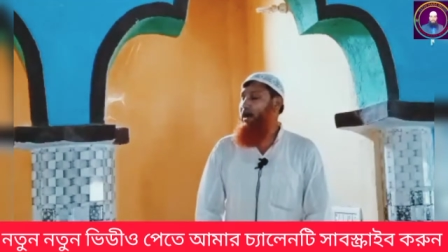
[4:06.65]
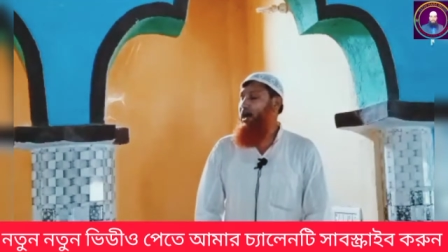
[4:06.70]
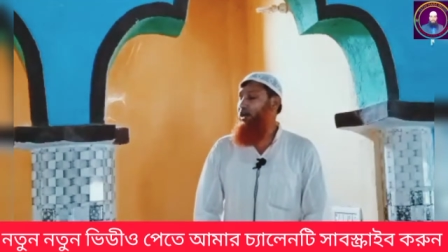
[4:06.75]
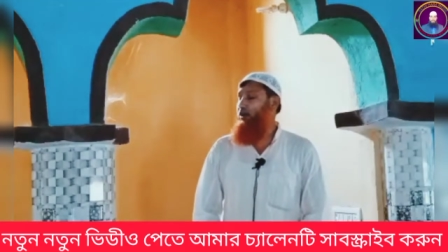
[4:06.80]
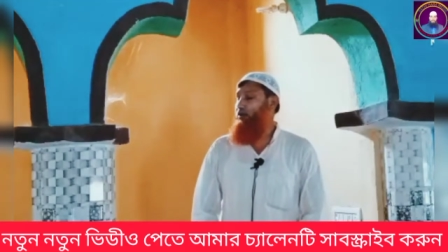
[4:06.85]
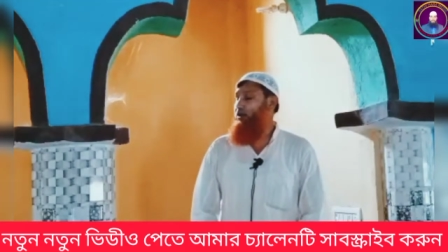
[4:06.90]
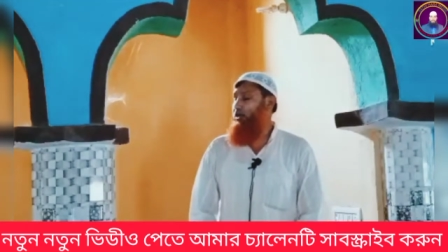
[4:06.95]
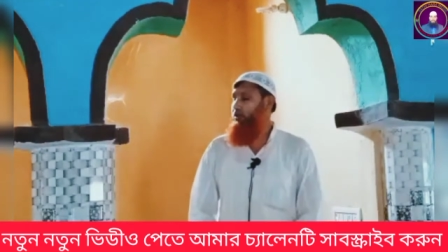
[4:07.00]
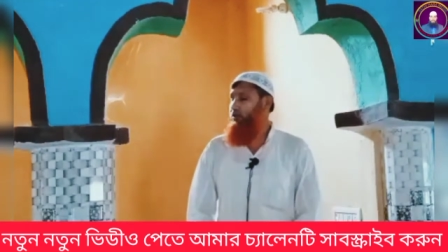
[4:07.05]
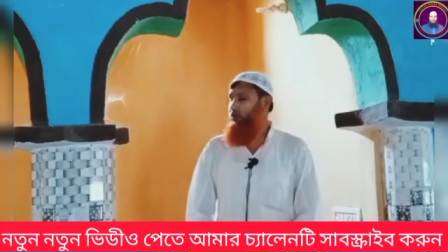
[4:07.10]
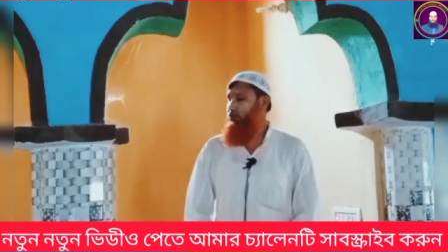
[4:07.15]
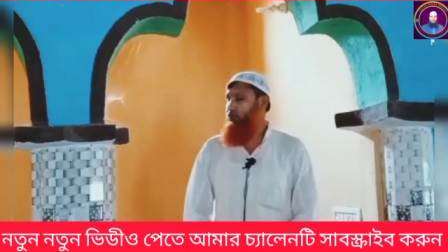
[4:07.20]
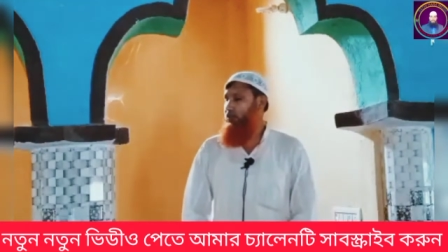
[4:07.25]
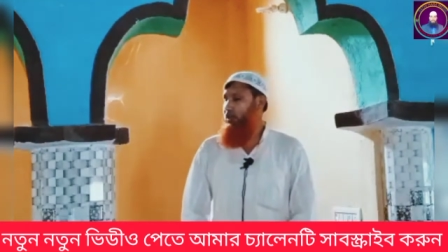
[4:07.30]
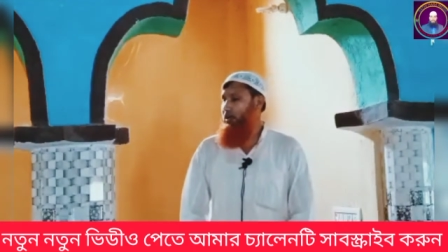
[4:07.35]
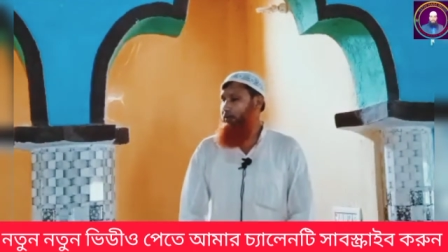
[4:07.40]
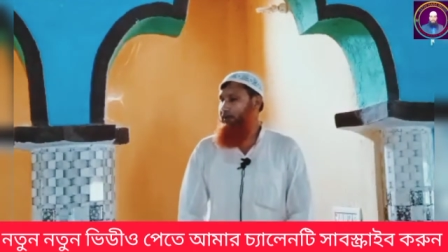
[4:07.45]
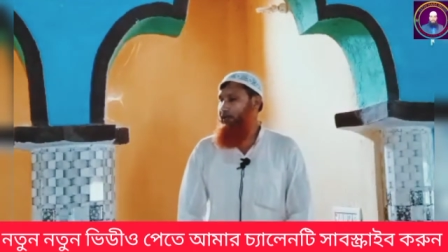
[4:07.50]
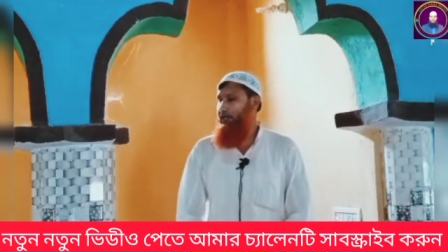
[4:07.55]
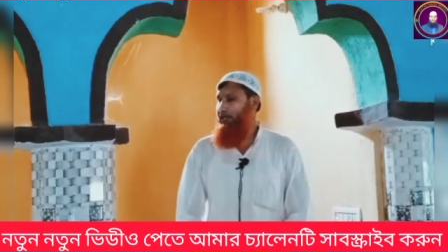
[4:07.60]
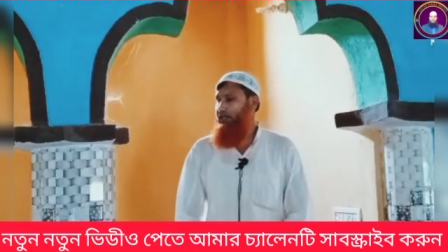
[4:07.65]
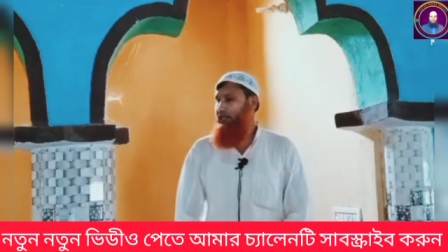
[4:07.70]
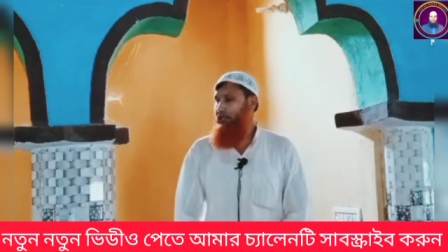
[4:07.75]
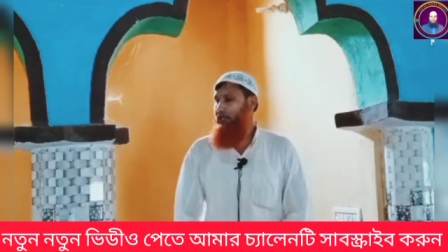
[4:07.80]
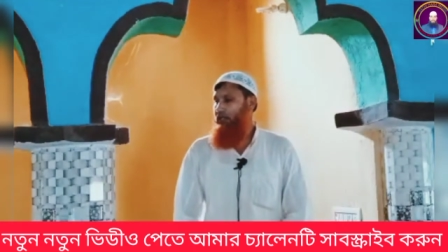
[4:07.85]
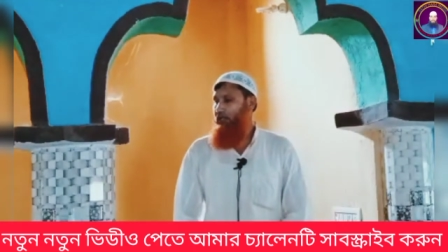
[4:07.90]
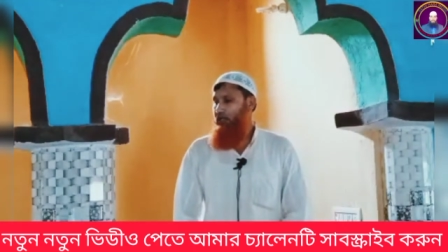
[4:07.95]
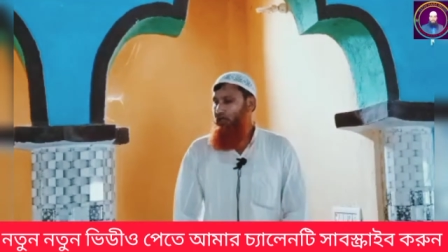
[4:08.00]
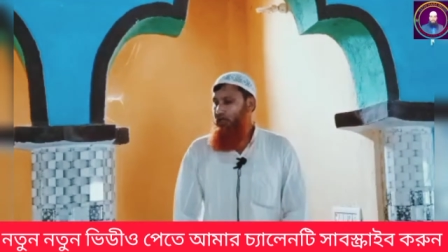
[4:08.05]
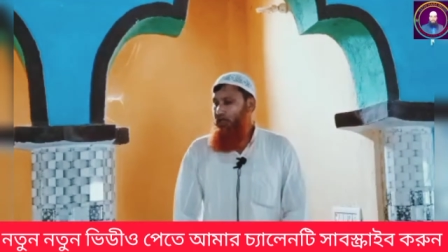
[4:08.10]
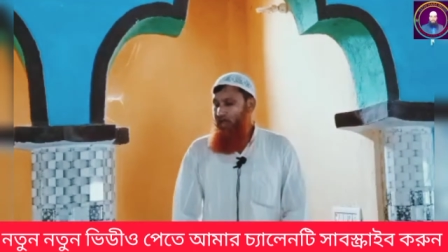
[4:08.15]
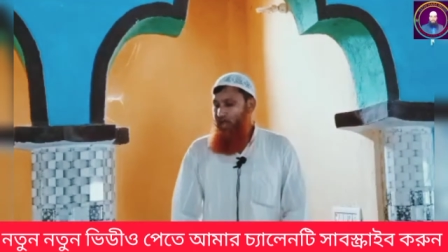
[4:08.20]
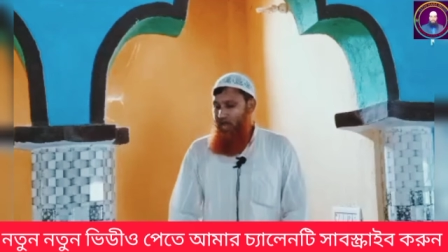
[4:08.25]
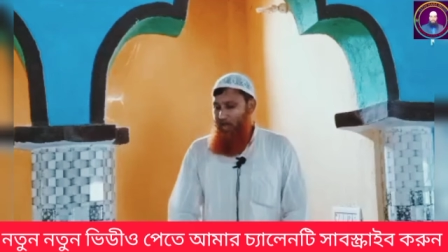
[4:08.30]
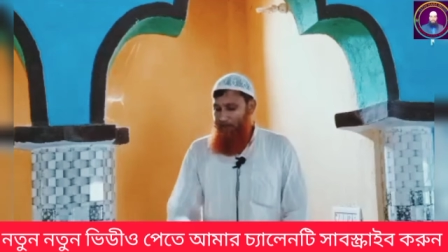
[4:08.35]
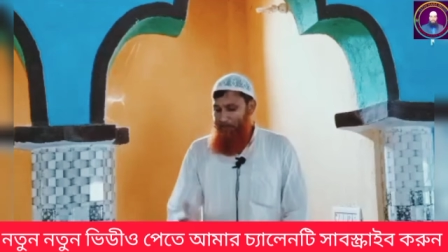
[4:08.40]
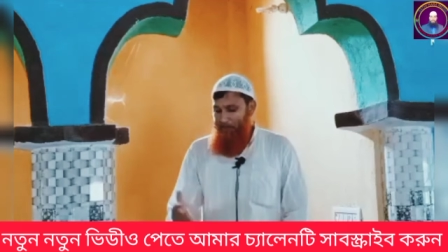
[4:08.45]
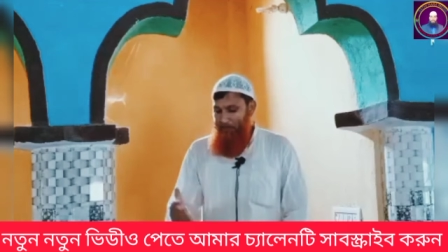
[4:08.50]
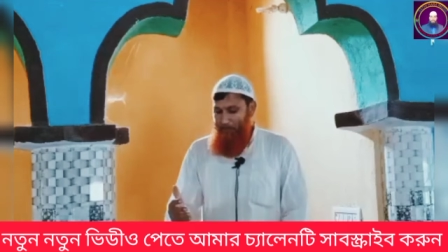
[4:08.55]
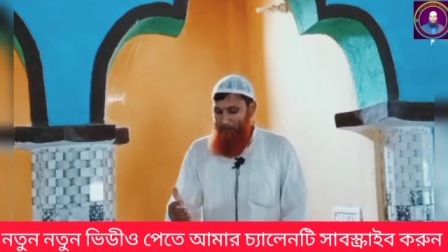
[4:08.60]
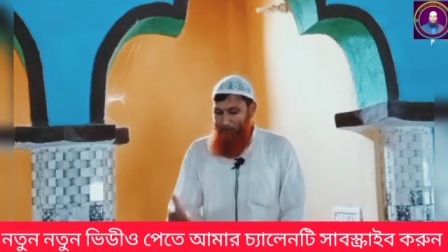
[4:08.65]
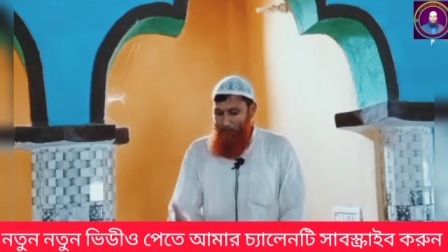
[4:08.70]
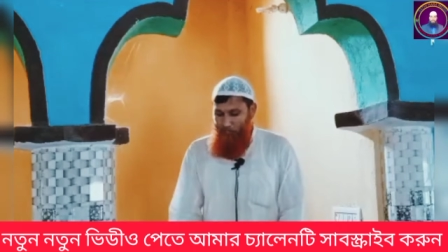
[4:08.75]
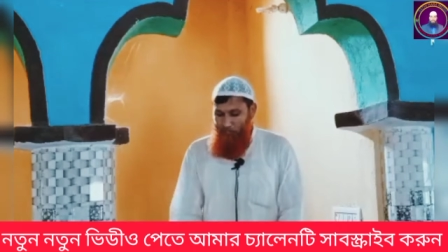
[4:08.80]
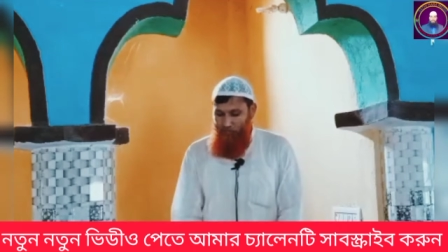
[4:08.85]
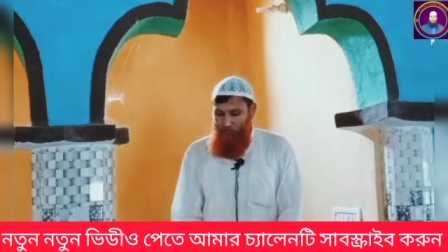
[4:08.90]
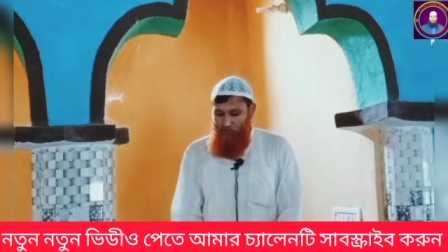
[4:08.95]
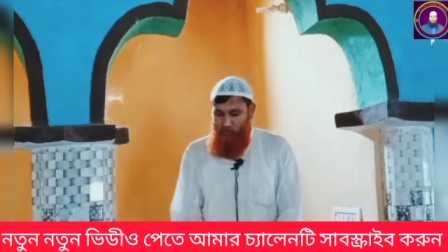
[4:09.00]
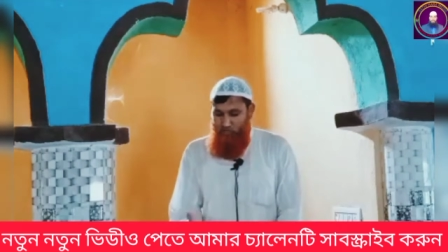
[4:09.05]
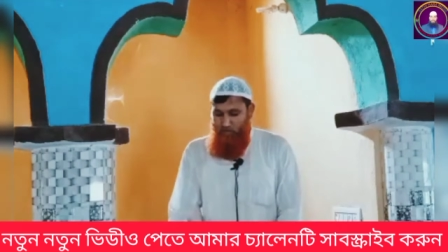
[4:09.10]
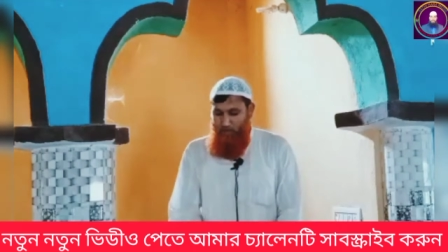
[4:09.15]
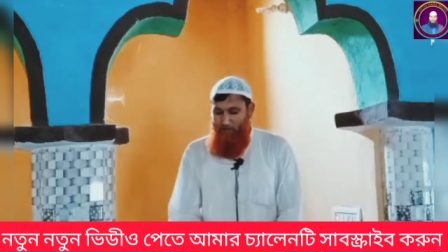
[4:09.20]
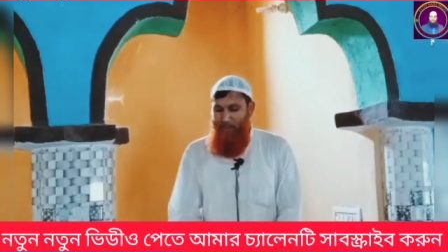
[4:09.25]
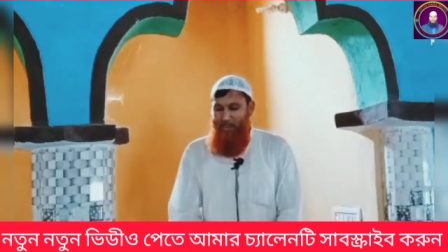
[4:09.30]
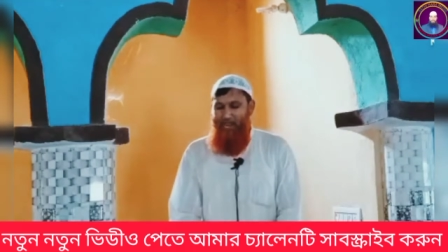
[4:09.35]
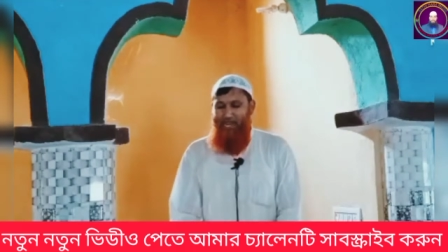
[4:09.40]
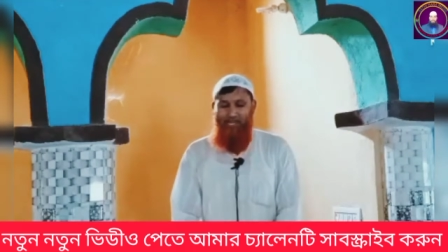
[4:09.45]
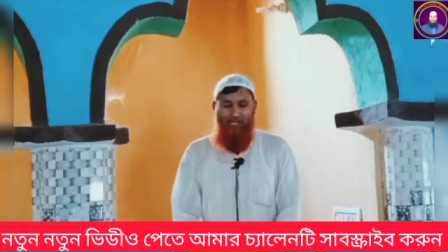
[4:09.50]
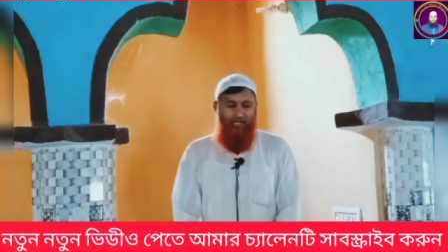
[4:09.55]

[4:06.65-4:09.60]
ভালো করে করতে হবে আপনি প্রথমেই